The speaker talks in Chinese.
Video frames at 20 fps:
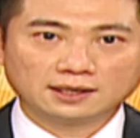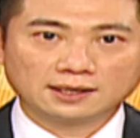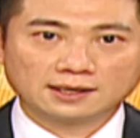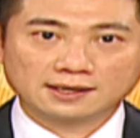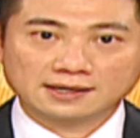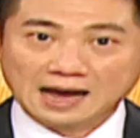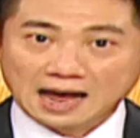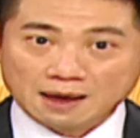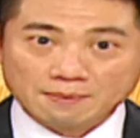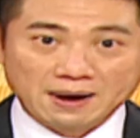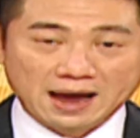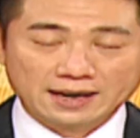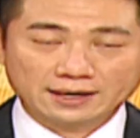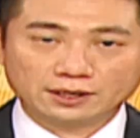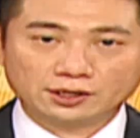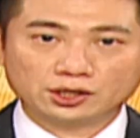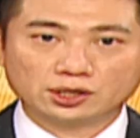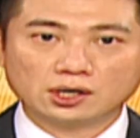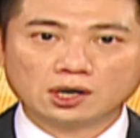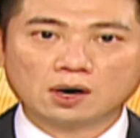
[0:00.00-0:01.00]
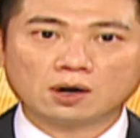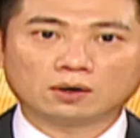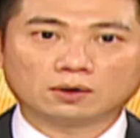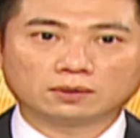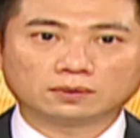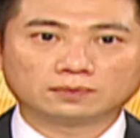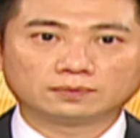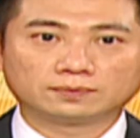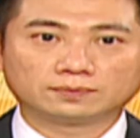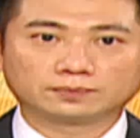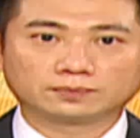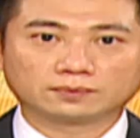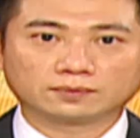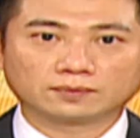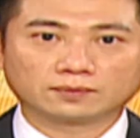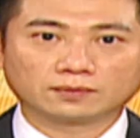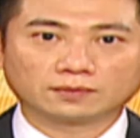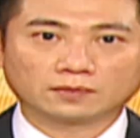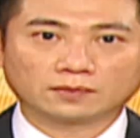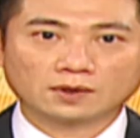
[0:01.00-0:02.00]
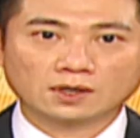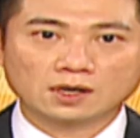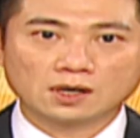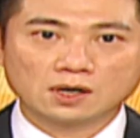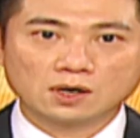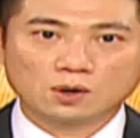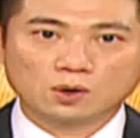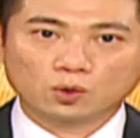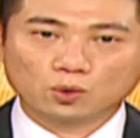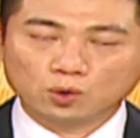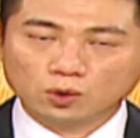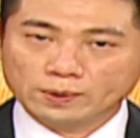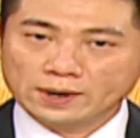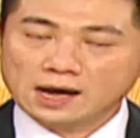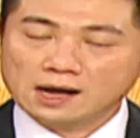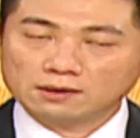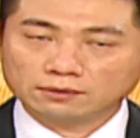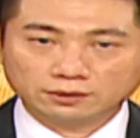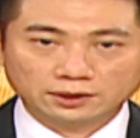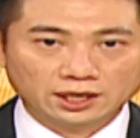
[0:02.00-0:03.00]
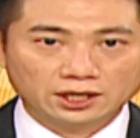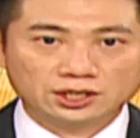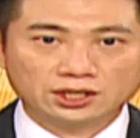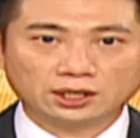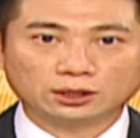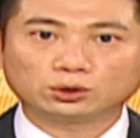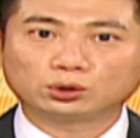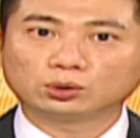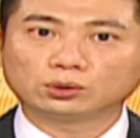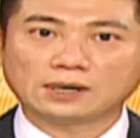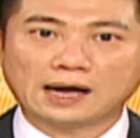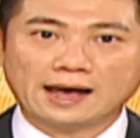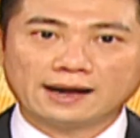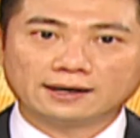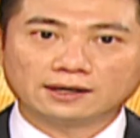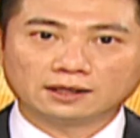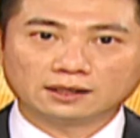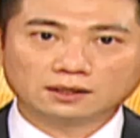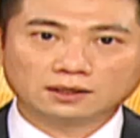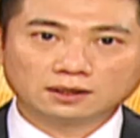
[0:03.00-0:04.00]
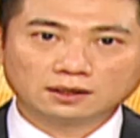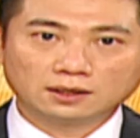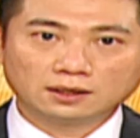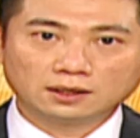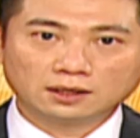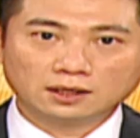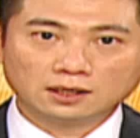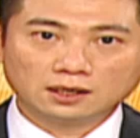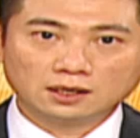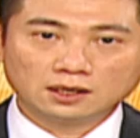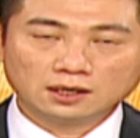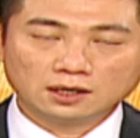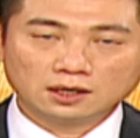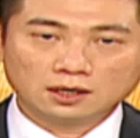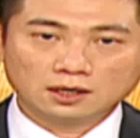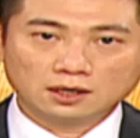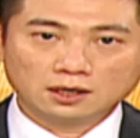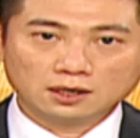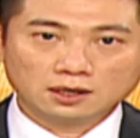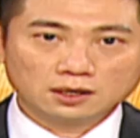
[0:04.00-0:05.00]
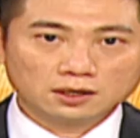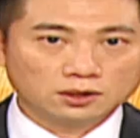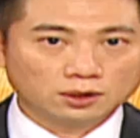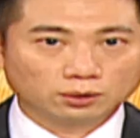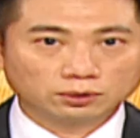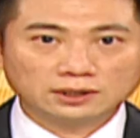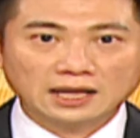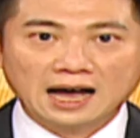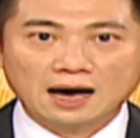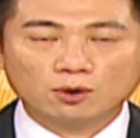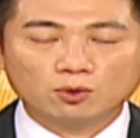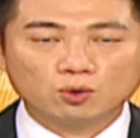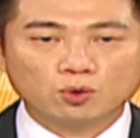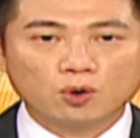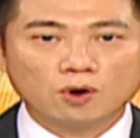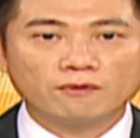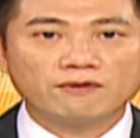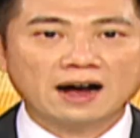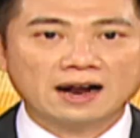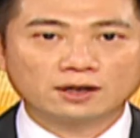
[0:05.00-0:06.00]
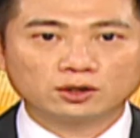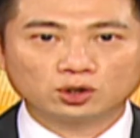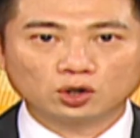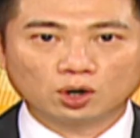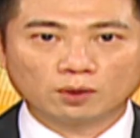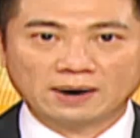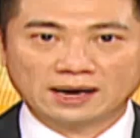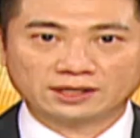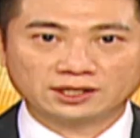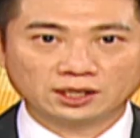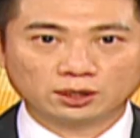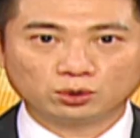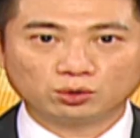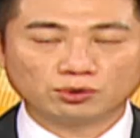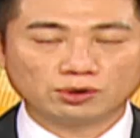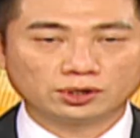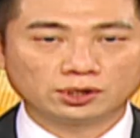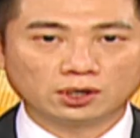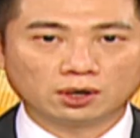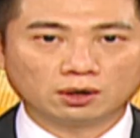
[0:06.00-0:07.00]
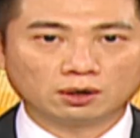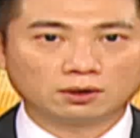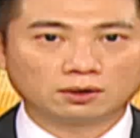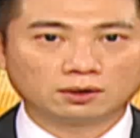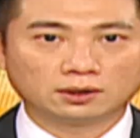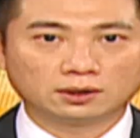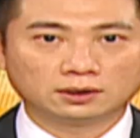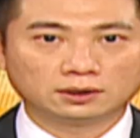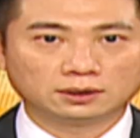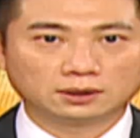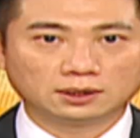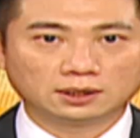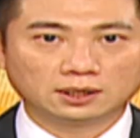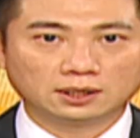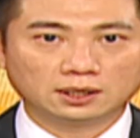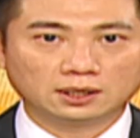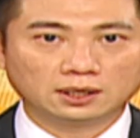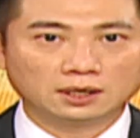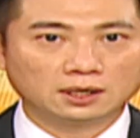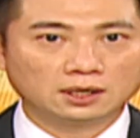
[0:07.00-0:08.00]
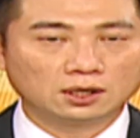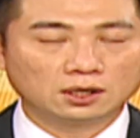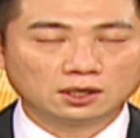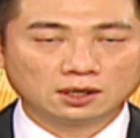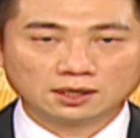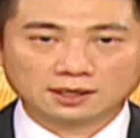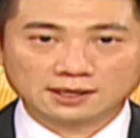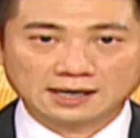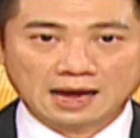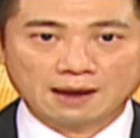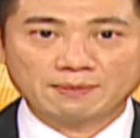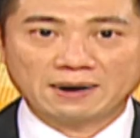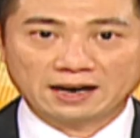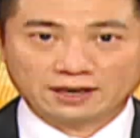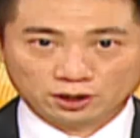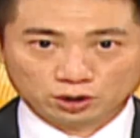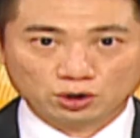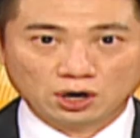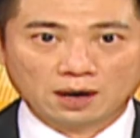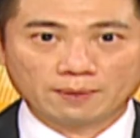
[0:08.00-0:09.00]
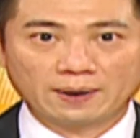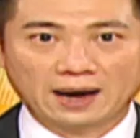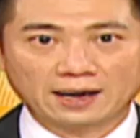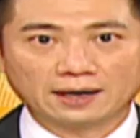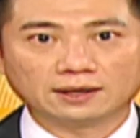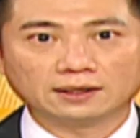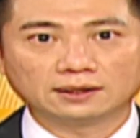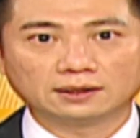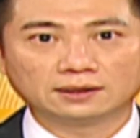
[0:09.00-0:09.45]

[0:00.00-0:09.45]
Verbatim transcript: 该买的时候，股票底形出来了，有大户或法人筹码进驻的时候，该买你就要买了，